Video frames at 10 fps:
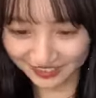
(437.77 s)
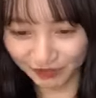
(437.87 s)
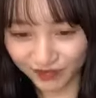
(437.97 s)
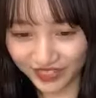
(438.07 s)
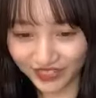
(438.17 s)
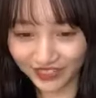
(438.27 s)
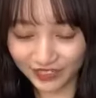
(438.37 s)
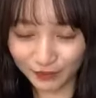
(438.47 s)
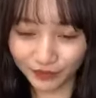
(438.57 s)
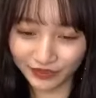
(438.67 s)
そういっぱい何
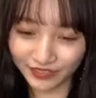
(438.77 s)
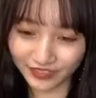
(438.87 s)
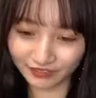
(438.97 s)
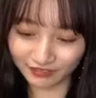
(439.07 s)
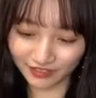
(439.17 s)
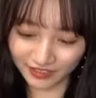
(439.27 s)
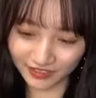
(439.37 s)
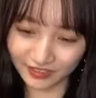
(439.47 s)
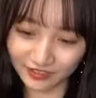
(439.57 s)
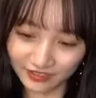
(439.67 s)
回も問題解いて
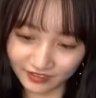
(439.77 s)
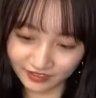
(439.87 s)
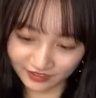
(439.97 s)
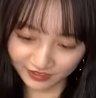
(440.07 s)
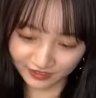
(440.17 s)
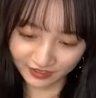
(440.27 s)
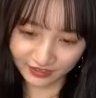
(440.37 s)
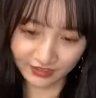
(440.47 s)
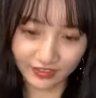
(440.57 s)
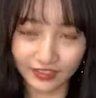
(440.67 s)

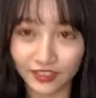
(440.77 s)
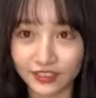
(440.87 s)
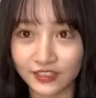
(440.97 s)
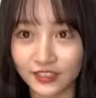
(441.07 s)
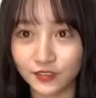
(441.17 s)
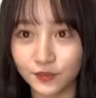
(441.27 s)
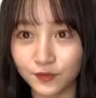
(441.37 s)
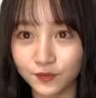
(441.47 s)
やったりしてる